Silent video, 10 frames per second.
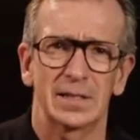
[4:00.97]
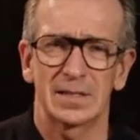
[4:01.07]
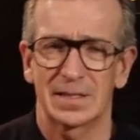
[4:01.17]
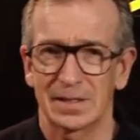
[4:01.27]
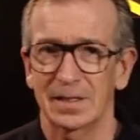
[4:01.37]

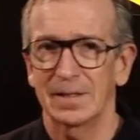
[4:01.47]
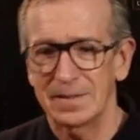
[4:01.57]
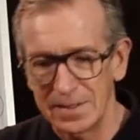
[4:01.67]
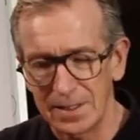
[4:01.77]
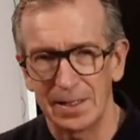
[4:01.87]
etc.
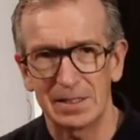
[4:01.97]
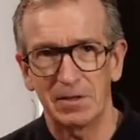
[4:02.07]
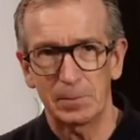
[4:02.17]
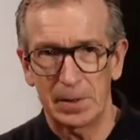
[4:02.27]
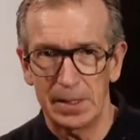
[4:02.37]
Sicherlich
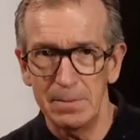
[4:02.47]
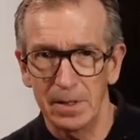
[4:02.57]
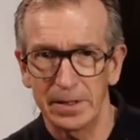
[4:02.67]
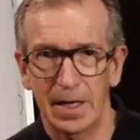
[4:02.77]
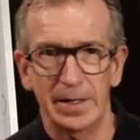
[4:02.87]
wird man immer
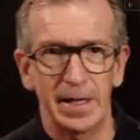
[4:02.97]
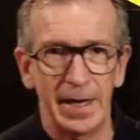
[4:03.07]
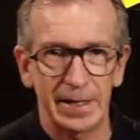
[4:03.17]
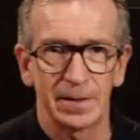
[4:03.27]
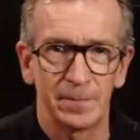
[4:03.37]
in eine
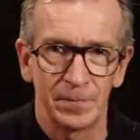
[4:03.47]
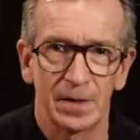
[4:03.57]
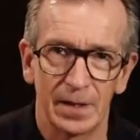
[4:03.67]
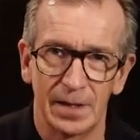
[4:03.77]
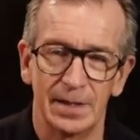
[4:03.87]
Ecke
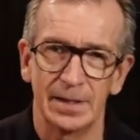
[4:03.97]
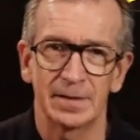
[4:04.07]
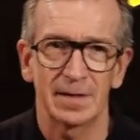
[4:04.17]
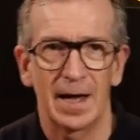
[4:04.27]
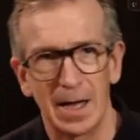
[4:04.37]

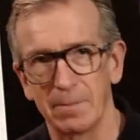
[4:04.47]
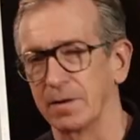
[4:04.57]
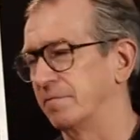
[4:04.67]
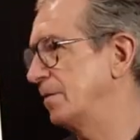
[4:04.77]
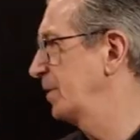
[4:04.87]
gelegt.
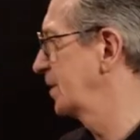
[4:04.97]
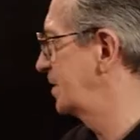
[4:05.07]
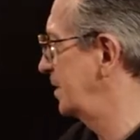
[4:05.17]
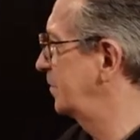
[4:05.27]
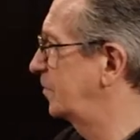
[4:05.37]
Aber wenn man
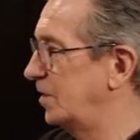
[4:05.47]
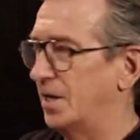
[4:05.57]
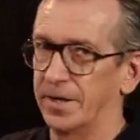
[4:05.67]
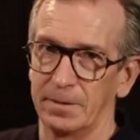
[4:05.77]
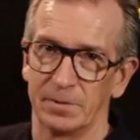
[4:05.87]

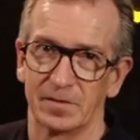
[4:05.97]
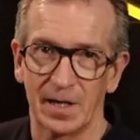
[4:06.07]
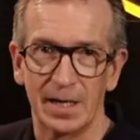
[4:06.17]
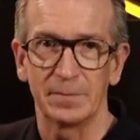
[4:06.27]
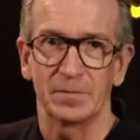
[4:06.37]
CFD-Handel
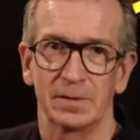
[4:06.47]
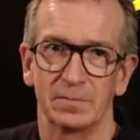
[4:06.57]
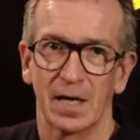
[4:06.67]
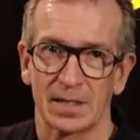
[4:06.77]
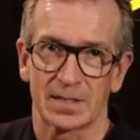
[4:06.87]
betreibt im
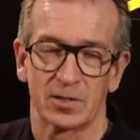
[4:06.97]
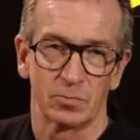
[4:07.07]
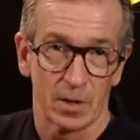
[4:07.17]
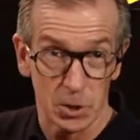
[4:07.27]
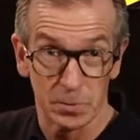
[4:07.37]
DAX, zum
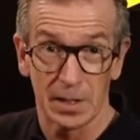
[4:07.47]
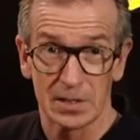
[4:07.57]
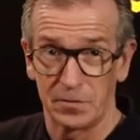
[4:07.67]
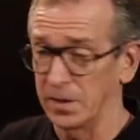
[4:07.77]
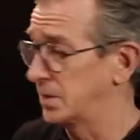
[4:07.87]
Beispiel DAX
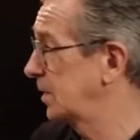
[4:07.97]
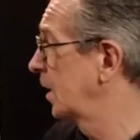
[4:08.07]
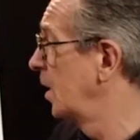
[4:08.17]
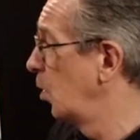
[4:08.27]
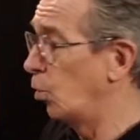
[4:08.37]
40,
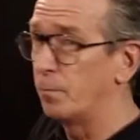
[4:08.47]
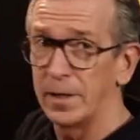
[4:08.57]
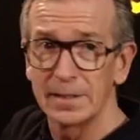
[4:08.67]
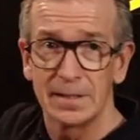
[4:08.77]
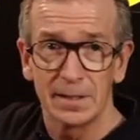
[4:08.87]
und
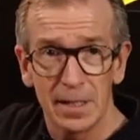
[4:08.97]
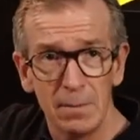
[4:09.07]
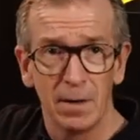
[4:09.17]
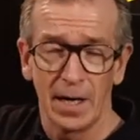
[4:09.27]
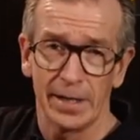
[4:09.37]
platziert
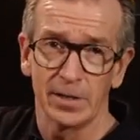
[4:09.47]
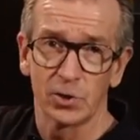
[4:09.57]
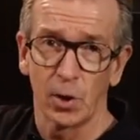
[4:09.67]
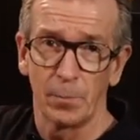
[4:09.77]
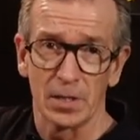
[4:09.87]
immer einen
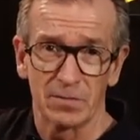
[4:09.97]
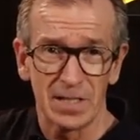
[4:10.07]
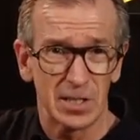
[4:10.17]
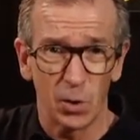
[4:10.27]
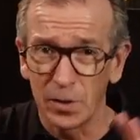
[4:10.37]
Stop-Loss, was
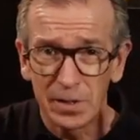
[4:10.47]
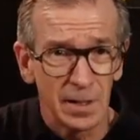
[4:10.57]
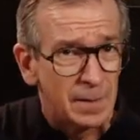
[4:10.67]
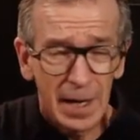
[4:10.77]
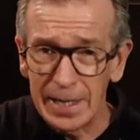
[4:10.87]
ich euch
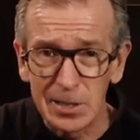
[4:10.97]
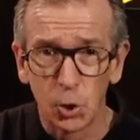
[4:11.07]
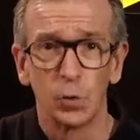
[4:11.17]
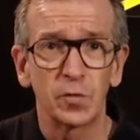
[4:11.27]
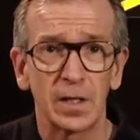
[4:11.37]
als
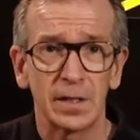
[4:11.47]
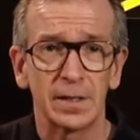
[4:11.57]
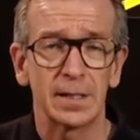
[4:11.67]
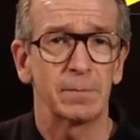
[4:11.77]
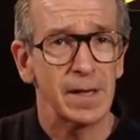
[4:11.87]
Grundregel
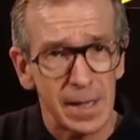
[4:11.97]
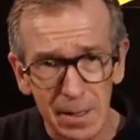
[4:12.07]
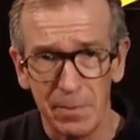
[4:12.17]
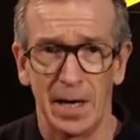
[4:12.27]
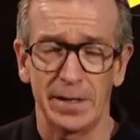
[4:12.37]
gebe,
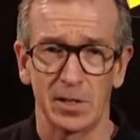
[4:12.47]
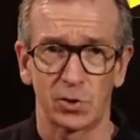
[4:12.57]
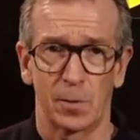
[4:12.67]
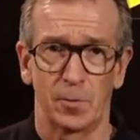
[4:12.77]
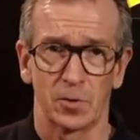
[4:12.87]
immer einen
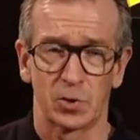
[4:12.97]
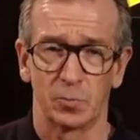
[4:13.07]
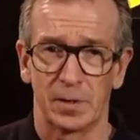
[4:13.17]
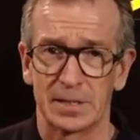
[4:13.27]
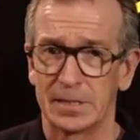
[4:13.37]
Stop-Loss zu
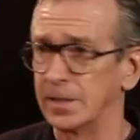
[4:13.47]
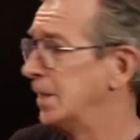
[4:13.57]
platzieren,